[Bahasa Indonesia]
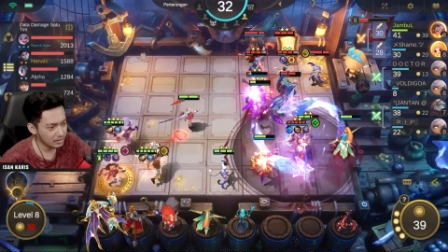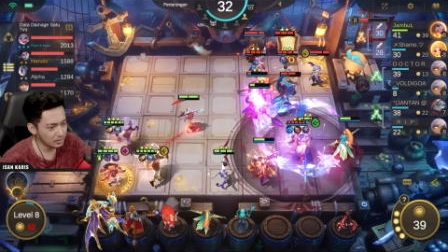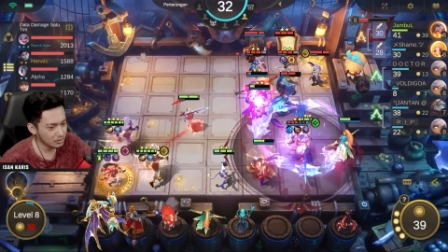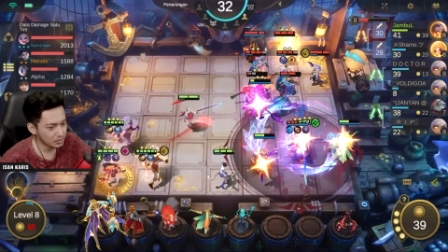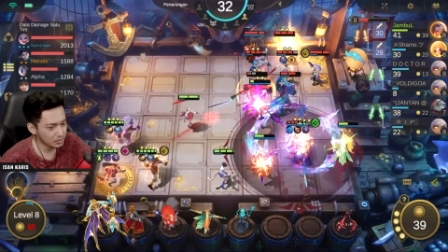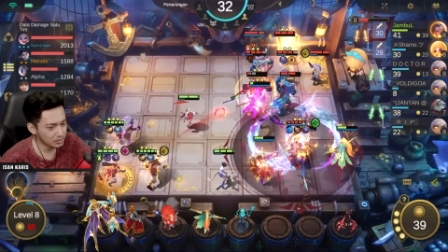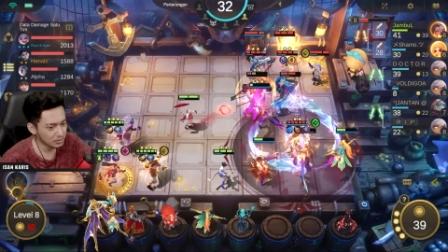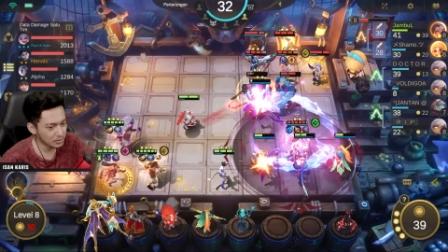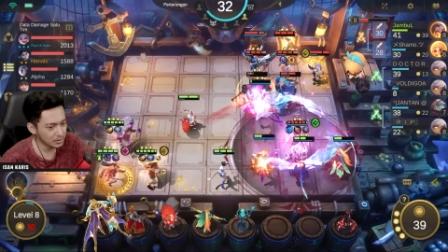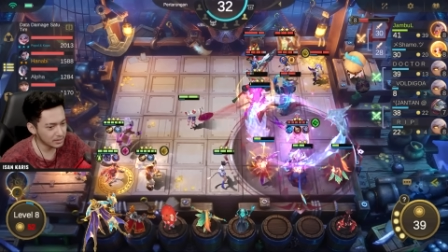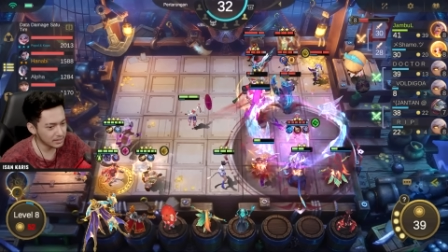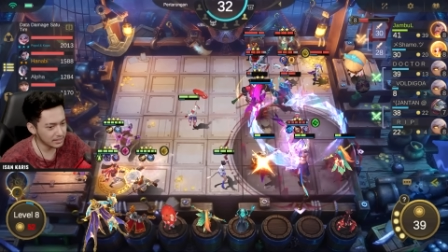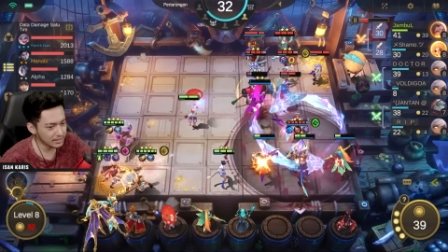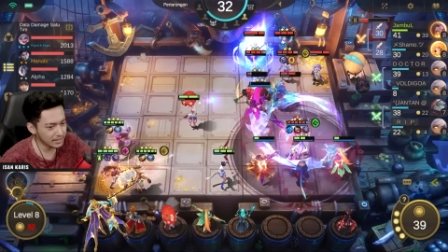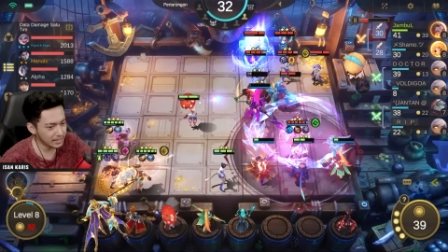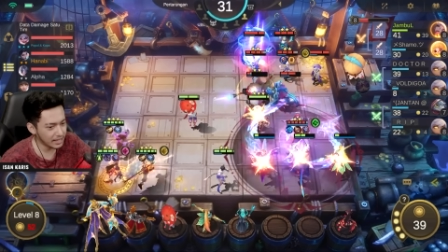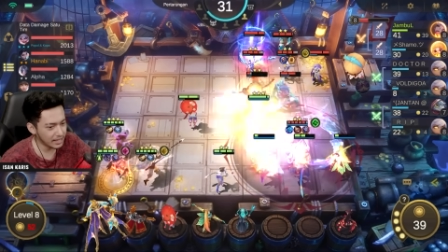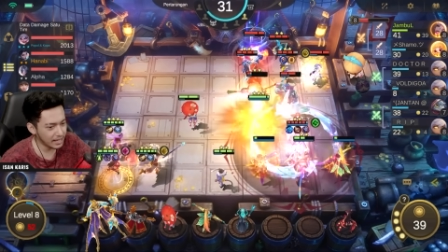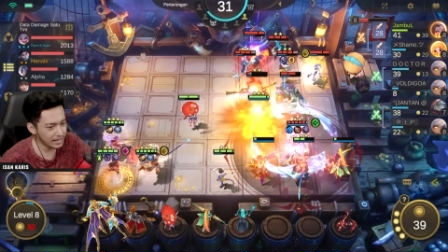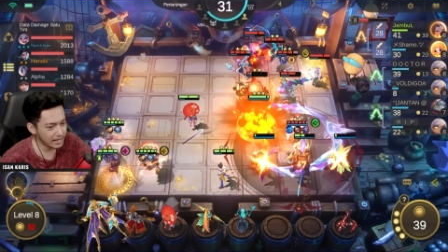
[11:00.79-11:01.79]
Untung
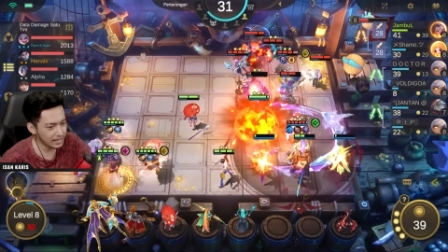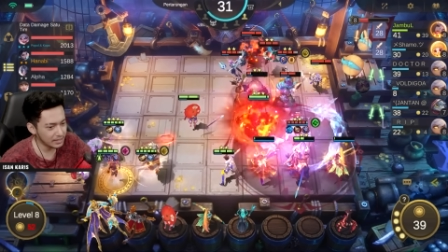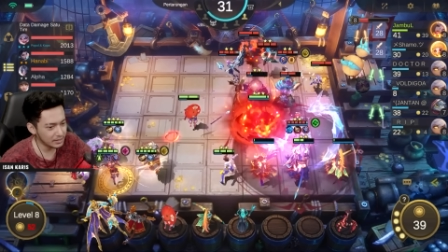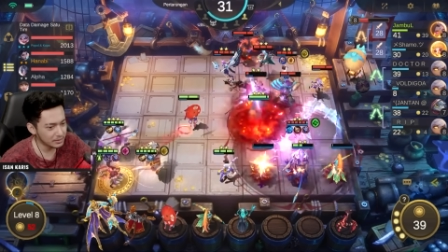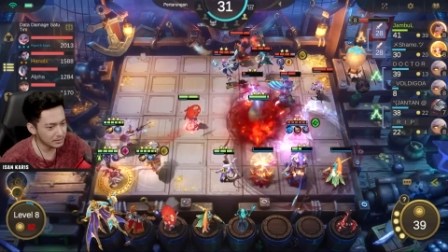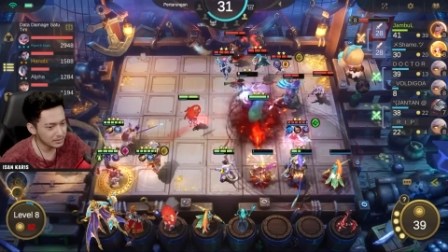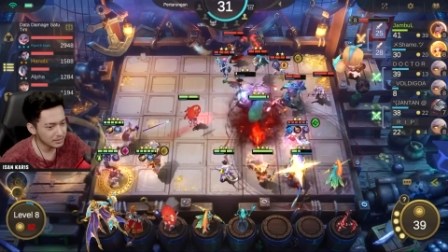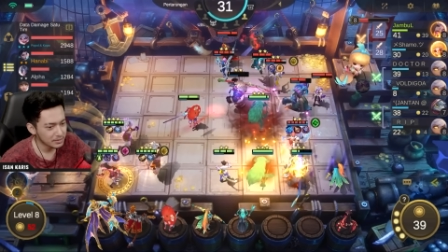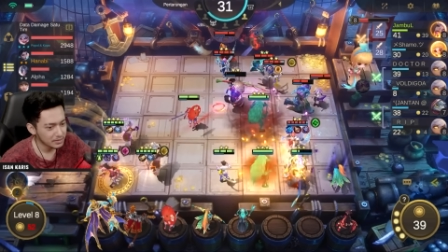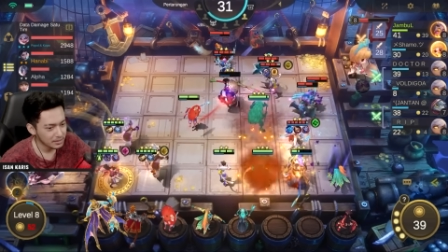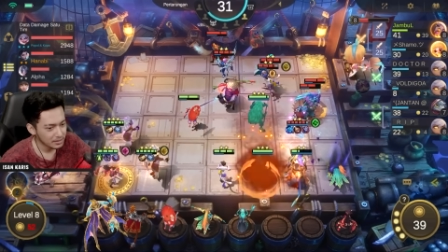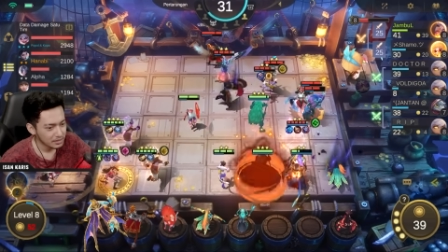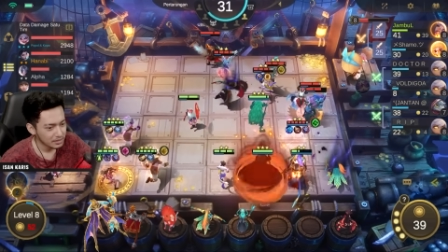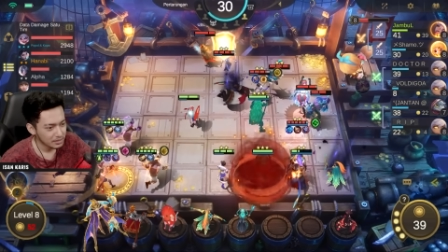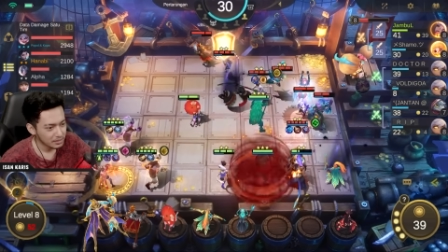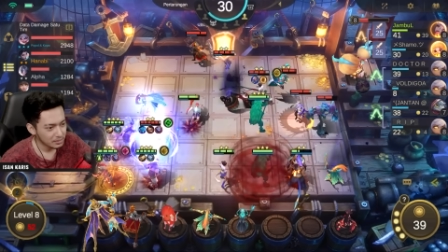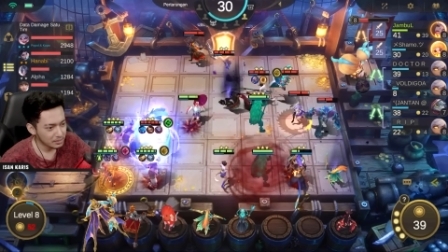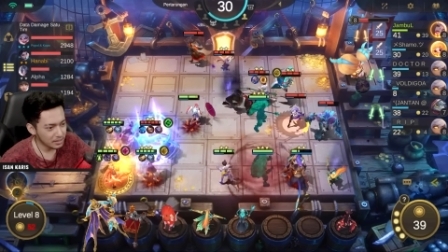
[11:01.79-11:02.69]
loncatnya ke kanan tuh. Gua